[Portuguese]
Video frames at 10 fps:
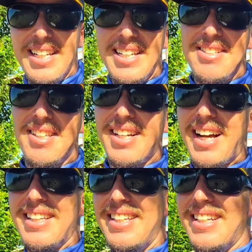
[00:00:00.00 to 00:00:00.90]
a linha
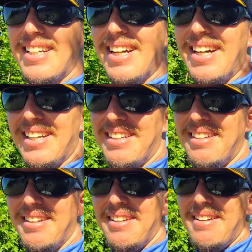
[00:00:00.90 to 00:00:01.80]
esticadinha, cara.
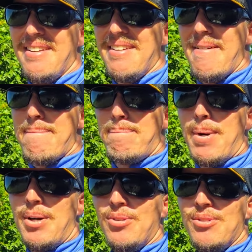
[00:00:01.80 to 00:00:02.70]

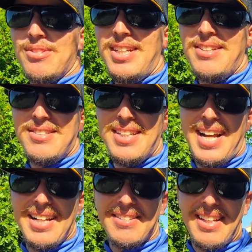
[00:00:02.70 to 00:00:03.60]
Pãozinho
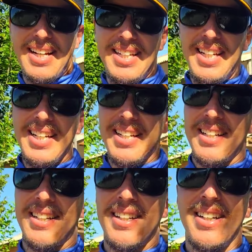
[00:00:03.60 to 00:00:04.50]
direto na linha.
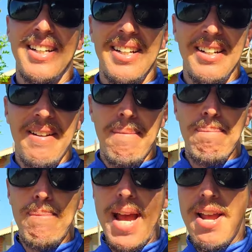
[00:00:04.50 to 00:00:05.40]

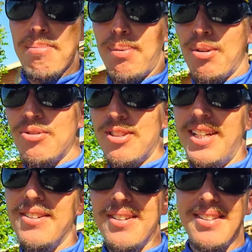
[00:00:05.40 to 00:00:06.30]
Meio
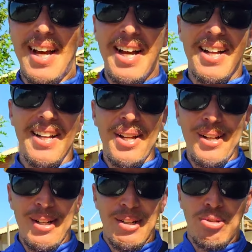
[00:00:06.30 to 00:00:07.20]
pãozinho, tá?
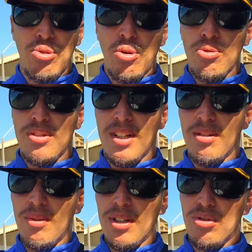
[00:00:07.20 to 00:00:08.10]
Tô
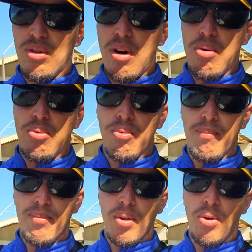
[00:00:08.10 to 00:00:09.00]
usando um anzol
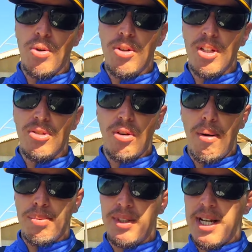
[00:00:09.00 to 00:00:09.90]

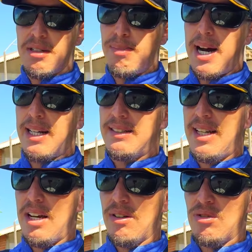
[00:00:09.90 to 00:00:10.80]
Octopus 7
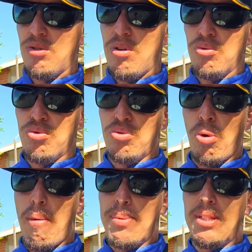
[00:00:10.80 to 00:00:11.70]
0, anzol
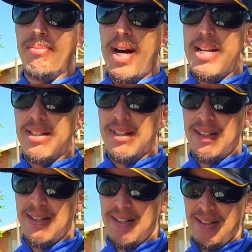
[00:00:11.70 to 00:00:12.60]
top demais.
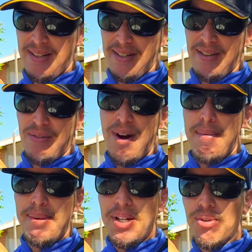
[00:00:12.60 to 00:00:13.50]
Um
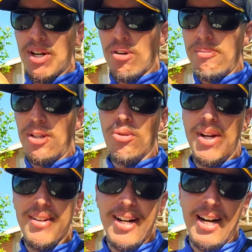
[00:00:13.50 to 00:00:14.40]
amigo recomendou
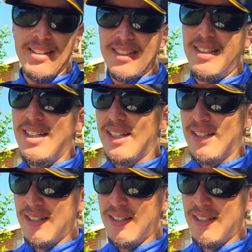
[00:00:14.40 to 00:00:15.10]
ele, o Garcia.